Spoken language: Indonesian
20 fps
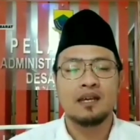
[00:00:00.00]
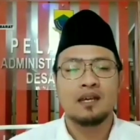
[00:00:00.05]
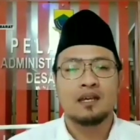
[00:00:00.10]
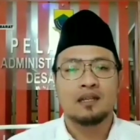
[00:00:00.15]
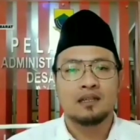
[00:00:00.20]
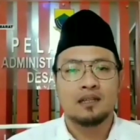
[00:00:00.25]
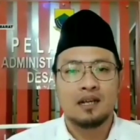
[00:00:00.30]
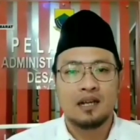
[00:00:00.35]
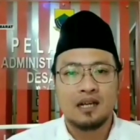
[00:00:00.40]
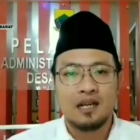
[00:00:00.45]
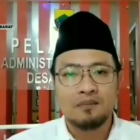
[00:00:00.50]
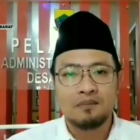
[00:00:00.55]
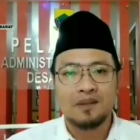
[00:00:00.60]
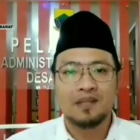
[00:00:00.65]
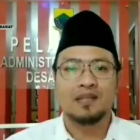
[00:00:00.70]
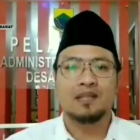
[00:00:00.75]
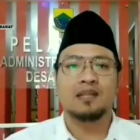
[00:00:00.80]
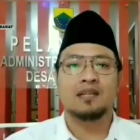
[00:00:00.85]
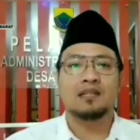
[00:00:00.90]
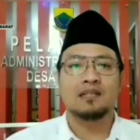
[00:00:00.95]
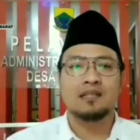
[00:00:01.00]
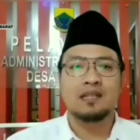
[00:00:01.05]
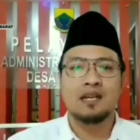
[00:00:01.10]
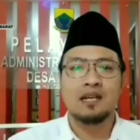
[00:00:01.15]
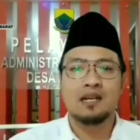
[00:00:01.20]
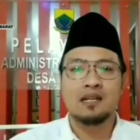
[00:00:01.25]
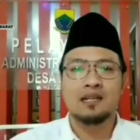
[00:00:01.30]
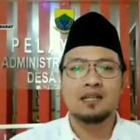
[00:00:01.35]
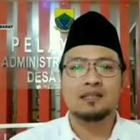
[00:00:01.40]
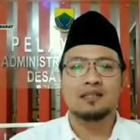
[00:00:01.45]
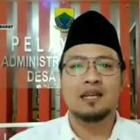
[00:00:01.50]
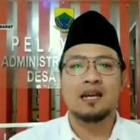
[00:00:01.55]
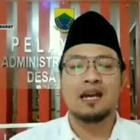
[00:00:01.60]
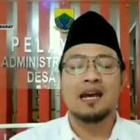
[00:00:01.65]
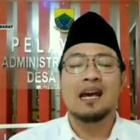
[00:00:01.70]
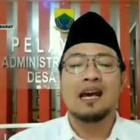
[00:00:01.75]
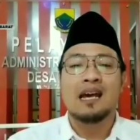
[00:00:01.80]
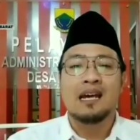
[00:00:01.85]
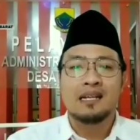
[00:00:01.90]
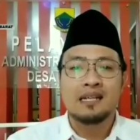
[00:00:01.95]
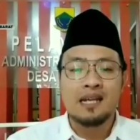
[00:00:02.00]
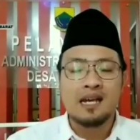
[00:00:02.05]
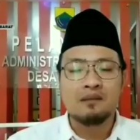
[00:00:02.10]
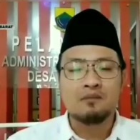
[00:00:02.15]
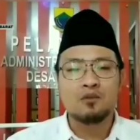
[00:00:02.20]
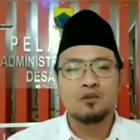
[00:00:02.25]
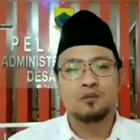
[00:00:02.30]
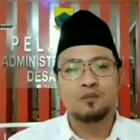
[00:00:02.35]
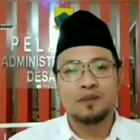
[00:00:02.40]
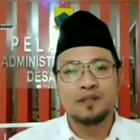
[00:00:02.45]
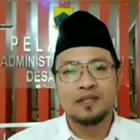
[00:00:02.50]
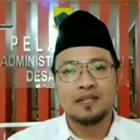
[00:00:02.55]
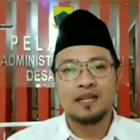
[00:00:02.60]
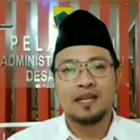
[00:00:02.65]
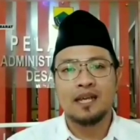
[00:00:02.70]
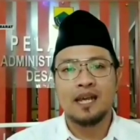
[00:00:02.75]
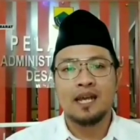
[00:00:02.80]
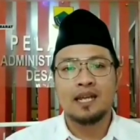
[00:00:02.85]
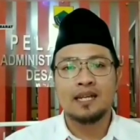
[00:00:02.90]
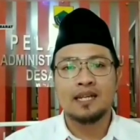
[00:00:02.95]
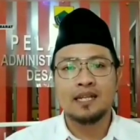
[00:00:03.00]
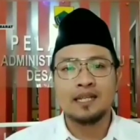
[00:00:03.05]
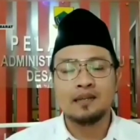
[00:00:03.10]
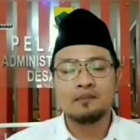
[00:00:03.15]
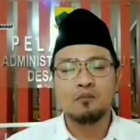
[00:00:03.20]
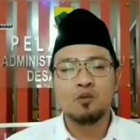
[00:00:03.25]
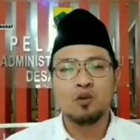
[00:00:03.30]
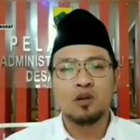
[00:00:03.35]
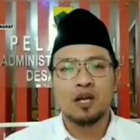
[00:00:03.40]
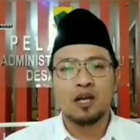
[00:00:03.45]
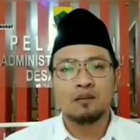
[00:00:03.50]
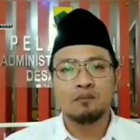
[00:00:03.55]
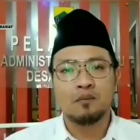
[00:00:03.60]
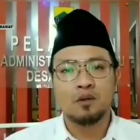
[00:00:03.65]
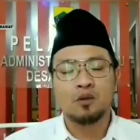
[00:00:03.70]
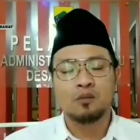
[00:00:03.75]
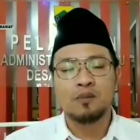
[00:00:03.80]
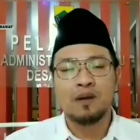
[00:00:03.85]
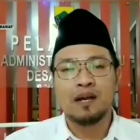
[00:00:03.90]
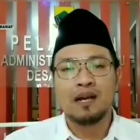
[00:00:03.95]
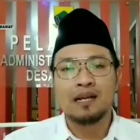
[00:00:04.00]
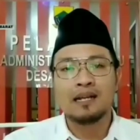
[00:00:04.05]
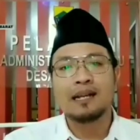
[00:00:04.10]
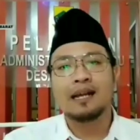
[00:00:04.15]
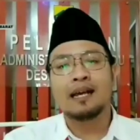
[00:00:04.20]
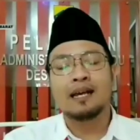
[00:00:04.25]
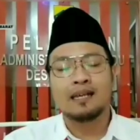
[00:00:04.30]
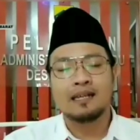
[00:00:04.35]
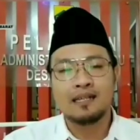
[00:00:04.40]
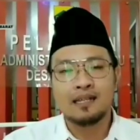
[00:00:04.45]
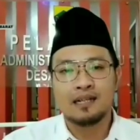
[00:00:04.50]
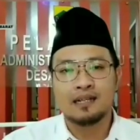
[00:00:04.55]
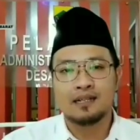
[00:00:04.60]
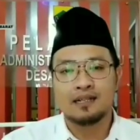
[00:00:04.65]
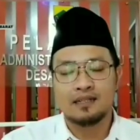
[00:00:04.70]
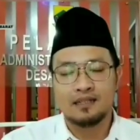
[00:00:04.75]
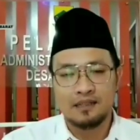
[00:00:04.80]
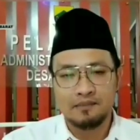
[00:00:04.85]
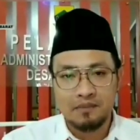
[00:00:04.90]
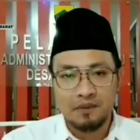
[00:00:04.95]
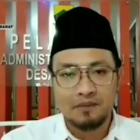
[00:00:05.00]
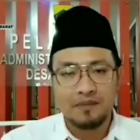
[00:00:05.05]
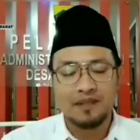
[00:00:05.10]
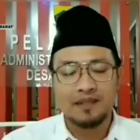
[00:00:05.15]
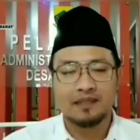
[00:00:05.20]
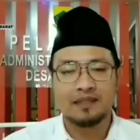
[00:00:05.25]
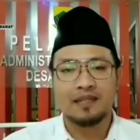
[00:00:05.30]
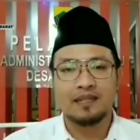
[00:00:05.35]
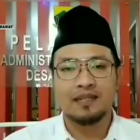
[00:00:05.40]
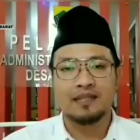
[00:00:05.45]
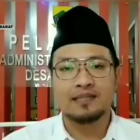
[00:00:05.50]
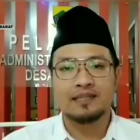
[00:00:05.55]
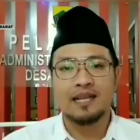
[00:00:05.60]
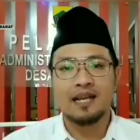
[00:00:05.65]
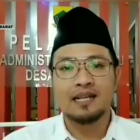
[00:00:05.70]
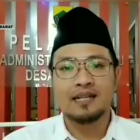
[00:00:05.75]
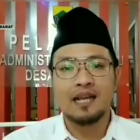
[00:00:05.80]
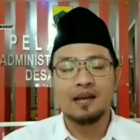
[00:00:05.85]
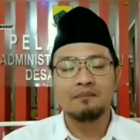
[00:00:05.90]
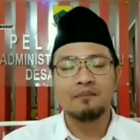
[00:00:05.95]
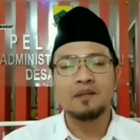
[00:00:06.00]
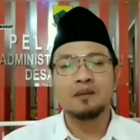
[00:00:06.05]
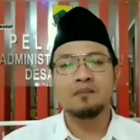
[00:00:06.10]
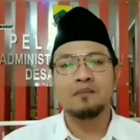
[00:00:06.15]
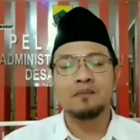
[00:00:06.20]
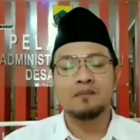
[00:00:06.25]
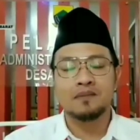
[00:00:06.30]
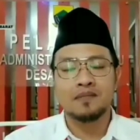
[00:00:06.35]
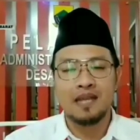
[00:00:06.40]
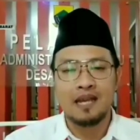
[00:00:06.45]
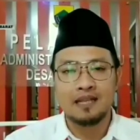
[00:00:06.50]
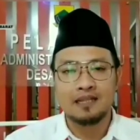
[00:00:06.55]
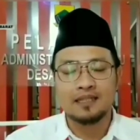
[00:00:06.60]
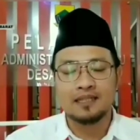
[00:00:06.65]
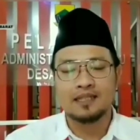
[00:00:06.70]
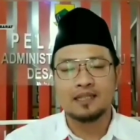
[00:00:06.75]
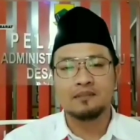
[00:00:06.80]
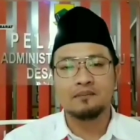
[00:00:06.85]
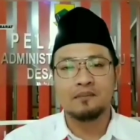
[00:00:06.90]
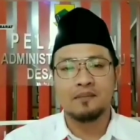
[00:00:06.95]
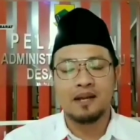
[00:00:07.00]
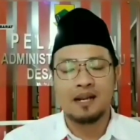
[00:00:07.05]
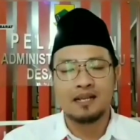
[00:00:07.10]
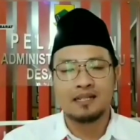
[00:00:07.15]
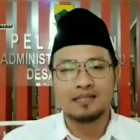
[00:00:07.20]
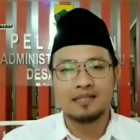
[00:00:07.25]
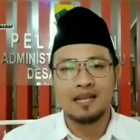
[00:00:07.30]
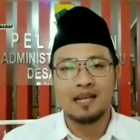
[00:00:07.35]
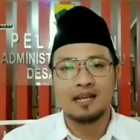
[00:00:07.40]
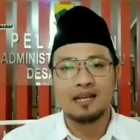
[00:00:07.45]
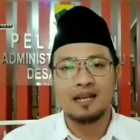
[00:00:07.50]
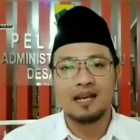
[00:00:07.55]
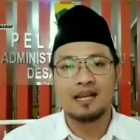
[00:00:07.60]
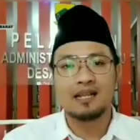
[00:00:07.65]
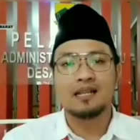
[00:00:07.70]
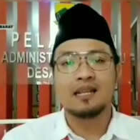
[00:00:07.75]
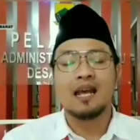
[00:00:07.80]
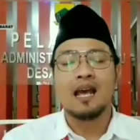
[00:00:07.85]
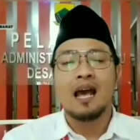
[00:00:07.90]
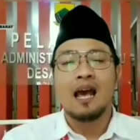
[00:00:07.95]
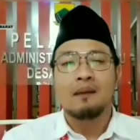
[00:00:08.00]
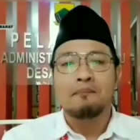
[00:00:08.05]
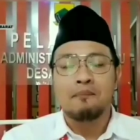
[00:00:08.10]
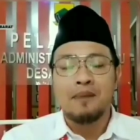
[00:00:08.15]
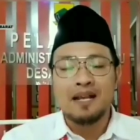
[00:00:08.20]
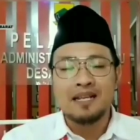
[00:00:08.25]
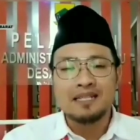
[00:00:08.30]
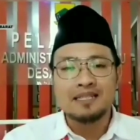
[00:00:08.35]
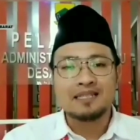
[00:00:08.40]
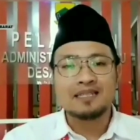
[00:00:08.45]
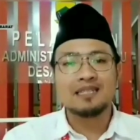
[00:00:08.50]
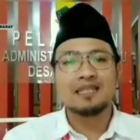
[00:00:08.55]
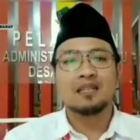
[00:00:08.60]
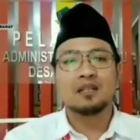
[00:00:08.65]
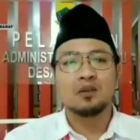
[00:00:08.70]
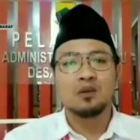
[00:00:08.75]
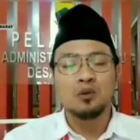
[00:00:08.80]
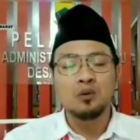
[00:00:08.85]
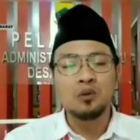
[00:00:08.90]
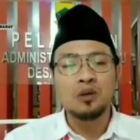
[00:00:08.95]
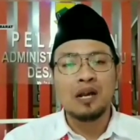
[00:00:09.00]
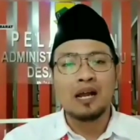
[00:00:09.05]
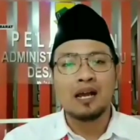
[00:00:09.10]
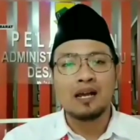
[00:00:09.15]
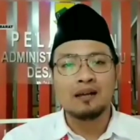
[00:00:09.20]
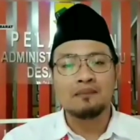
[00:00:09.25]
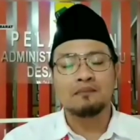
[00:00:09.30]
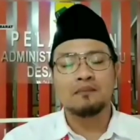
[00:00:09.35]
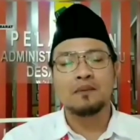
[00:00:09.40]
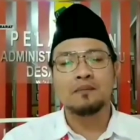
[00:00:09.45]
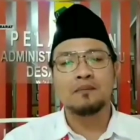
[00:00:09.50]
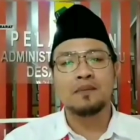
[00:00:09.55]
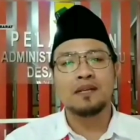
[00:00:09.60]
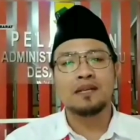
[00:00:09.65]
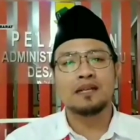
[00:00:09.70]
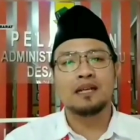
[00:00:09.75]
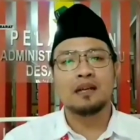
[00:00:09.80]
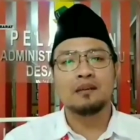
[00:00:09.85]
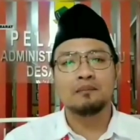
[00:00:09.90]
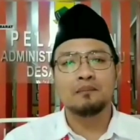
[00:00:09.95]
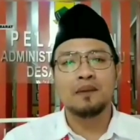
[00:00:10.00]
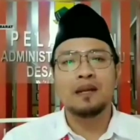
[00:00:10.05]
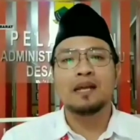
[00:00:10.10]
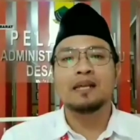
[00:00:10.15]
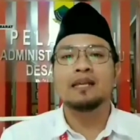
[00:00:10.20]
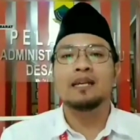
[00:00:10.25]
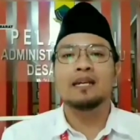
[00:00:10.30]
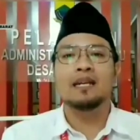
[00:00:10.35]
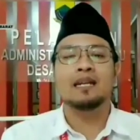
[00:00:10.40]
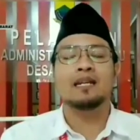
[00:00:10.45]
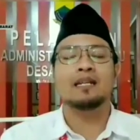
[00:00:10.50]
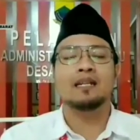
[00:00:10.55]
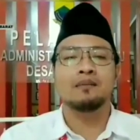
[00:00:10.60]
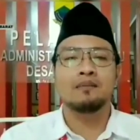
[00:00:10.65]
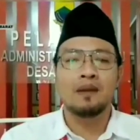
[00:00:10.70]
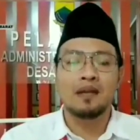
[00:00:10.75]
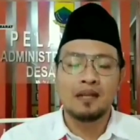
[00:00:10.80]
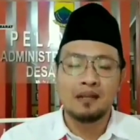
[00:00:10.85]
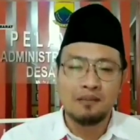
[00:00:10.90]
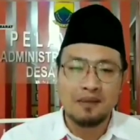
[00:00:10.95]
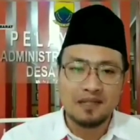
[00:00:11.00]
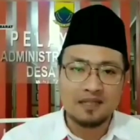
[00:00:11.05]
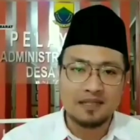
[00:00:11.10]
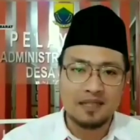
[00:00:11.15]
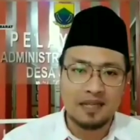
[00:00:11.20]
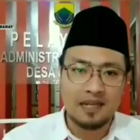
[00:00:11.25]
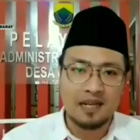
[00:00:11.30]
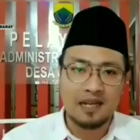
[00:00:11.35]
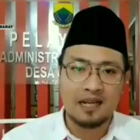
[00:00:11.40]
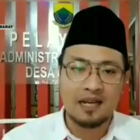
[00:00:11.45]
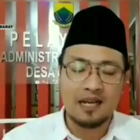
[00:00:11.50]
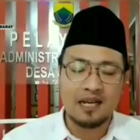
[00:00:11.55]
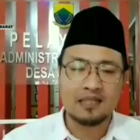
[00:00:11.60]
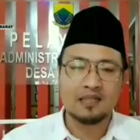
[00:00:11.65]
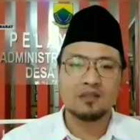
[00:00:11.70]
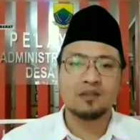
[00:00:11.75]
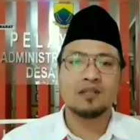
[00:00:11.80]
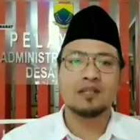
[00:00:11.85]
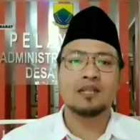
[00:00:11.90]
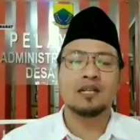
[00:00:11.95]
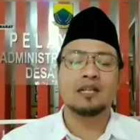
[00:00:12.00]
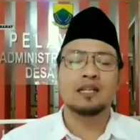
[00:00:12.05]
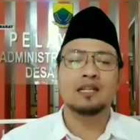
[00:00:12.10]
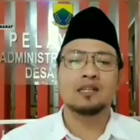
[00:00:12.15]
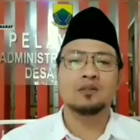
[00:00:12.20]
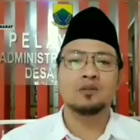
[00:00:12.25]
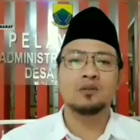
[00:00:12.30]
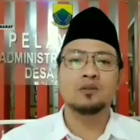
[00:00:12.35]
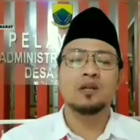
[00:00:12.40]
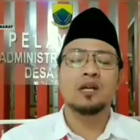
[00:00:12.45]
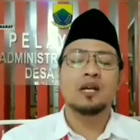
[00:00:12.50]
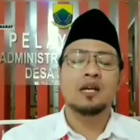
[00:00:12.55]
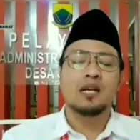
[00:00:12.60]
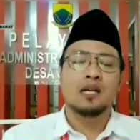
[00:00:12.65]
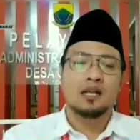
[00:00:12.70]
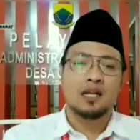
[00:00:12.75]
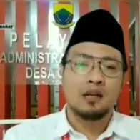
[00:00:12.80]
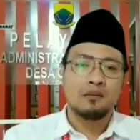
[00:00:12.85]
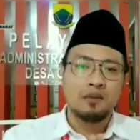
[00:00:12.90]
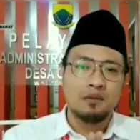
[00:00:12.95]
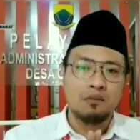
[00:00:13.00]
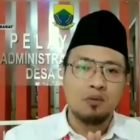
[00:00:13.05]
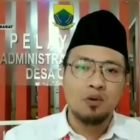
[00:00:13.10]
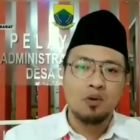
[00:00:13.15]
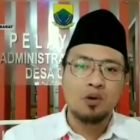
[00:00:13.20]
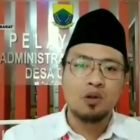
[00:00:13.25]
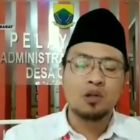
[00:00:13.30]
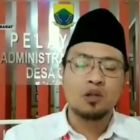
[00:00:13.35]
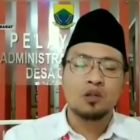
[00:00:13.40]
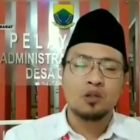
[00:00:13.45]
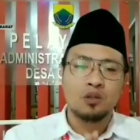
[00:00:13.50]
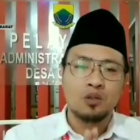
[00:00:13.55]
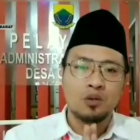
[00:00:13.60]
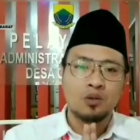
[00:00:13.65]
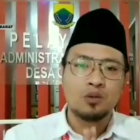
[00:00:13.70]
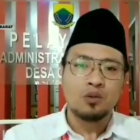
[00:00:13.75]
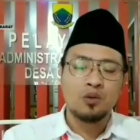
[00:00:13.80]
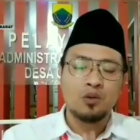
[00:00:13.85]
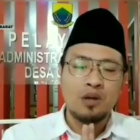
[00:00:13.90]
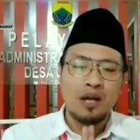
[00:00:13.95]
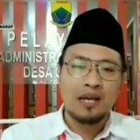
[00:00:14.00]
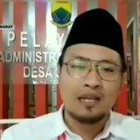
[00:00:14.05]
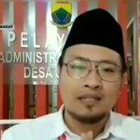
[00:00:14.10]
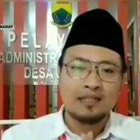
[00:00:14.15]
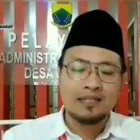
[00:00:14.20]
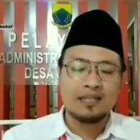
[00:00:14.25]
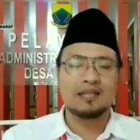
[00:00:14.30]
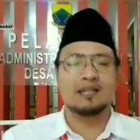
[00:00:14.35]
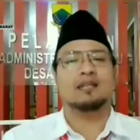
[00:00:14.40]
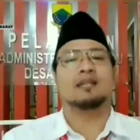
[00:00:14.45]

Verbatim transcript: terhadap kinerja desa. Namun penilaian ini bukan merupakan akhir pemerintah desa. Kami saat ini merasakan masih kurang memberikan pelayanan kepada masyarakat. Oleh karena itu kami mohon dukungannya